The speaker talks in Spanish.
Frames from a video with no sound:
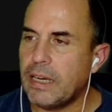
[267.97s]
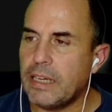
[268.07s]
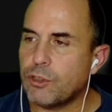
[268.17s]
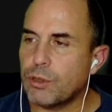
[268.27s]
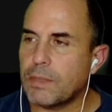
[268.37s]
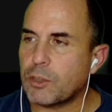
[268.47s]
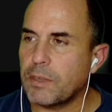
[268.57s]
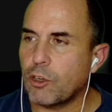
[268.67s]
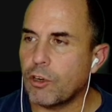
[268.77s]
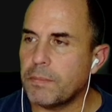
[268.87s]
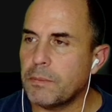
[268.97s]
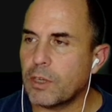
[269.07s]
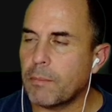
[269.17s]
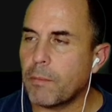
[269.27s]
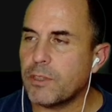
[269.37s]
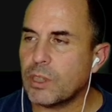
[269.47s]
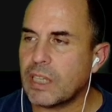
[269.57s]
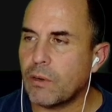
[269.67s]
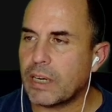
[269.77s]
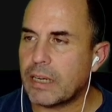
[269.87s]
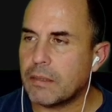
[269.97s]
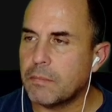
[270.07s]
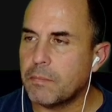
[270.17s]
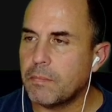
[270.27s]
Esto es más o menos lo mismo que hemos visto hasta ahora,